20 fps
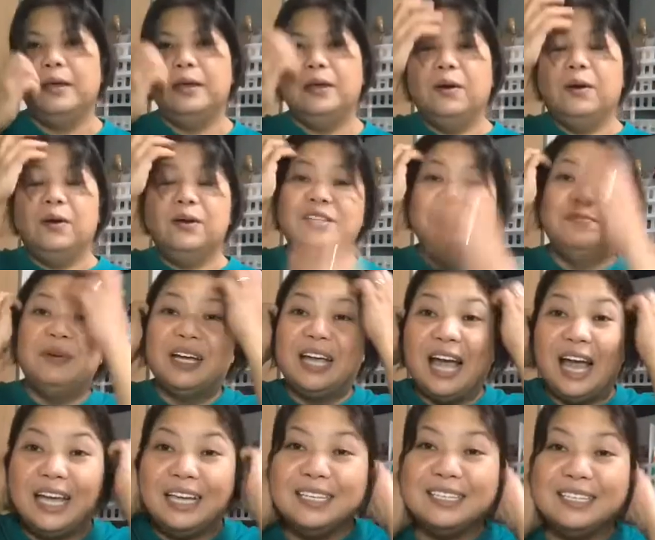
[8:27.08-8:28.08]
O, diba
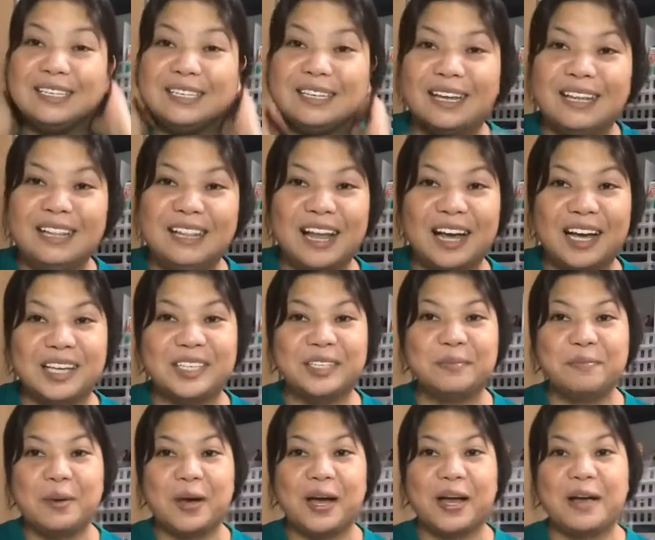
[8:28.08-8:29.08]
guys? Ang lakas
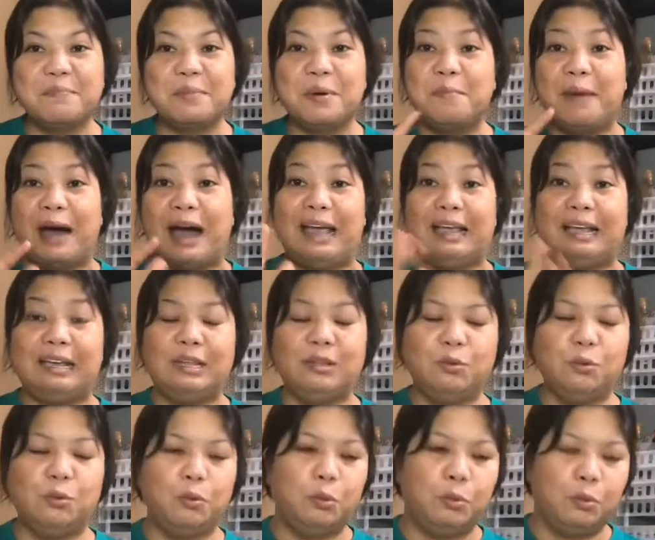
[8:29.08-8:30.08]
makababae
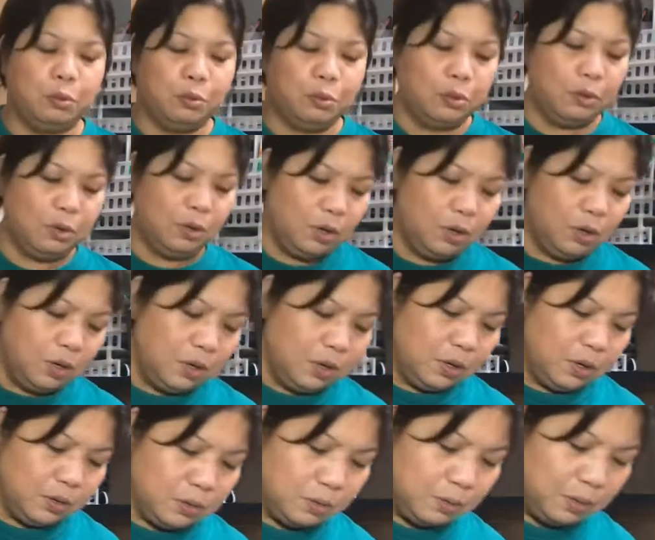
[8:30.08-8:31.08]
nung
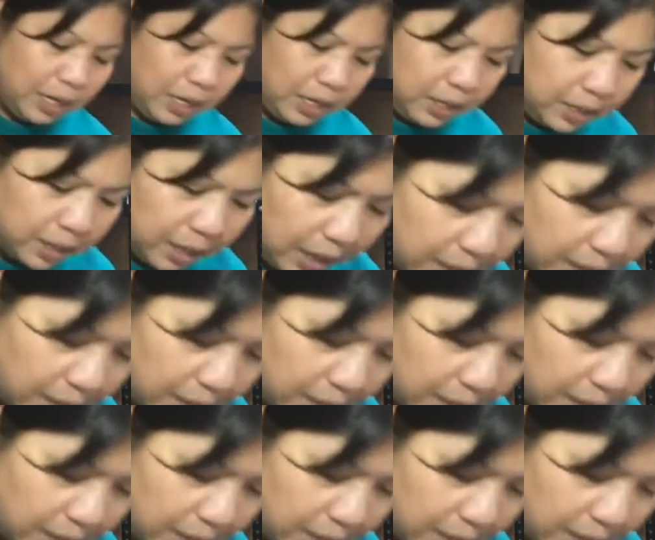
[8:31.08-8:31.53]
kulay niya,